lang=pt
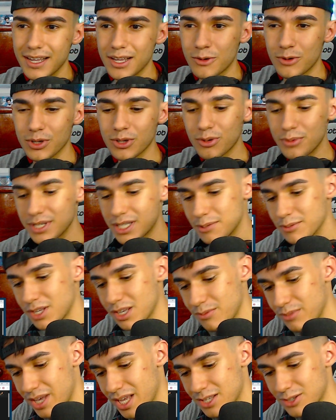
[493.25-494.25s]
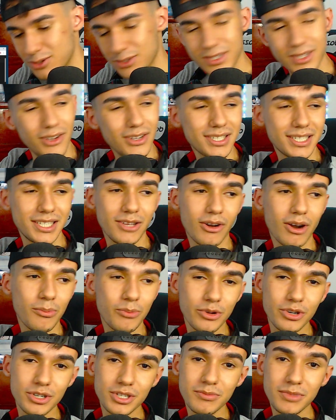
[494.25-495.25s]
Quando começamos Kimetsu, nossa, deram um
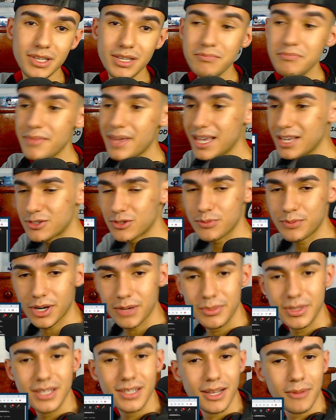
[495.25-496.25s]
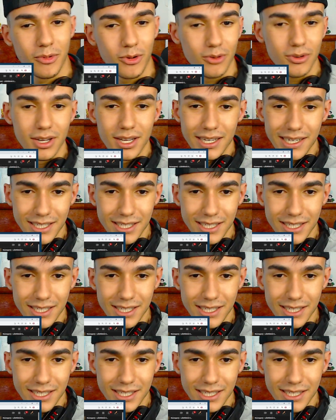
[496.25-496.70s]
apoio imenso para mim, tá bom?